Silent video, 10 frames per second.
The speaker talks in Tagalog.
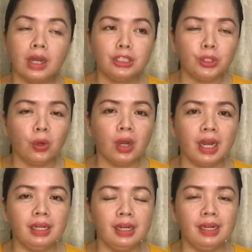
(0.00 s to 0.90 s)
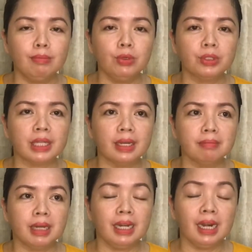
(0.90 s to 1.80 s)
nyo kalilimutang
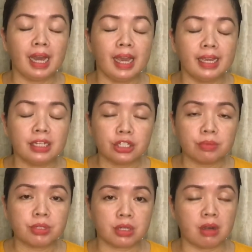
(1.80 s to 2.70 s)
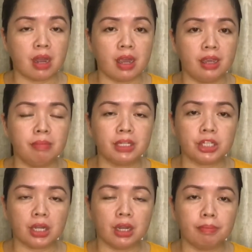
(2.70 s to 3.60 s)
mag-like and subscribe at
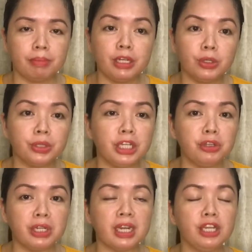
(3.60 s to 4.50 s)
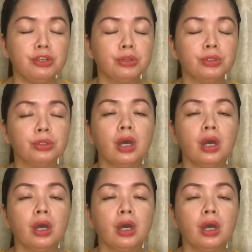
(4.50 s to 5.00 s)
saka pindutin nyo na rin yung